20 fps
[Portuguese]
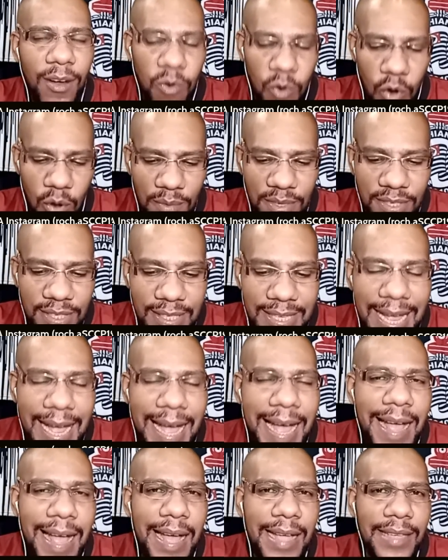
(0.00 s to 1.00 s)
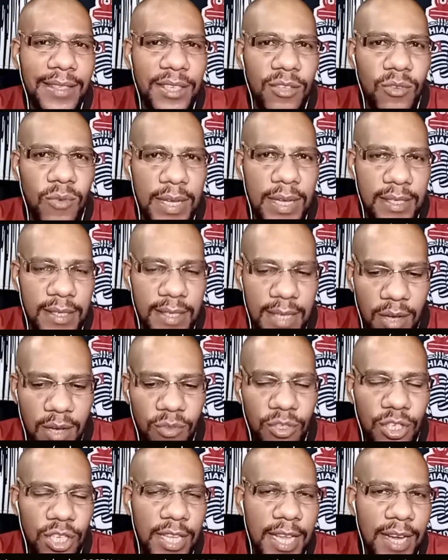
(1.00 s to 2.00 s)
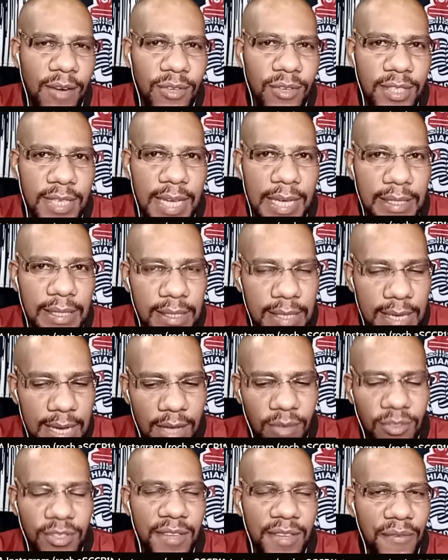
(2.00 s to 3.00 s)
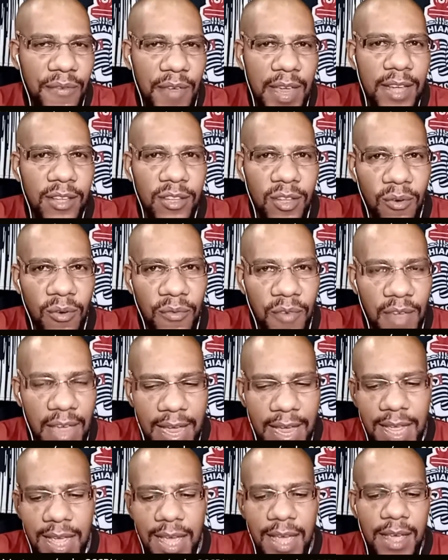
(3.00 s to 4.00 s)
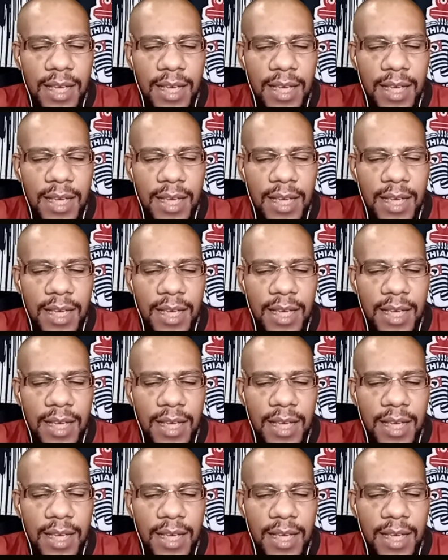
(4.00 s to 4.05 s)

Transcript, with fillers: Como está a situação de negociação, se vem ou não vem.